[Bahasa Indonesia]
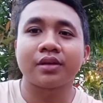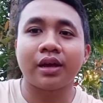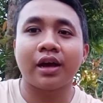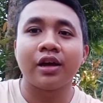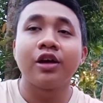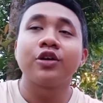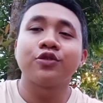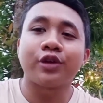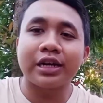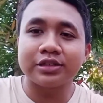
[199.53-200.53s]
Ya
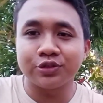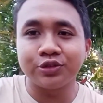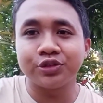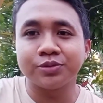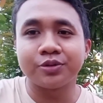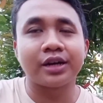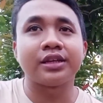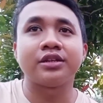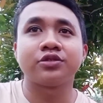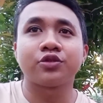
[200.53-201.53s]
kurang setuju bukan
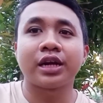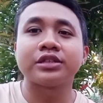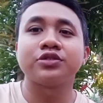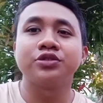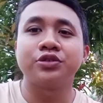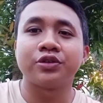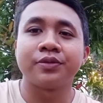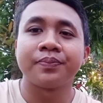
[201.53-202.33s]
tidak kurang setuju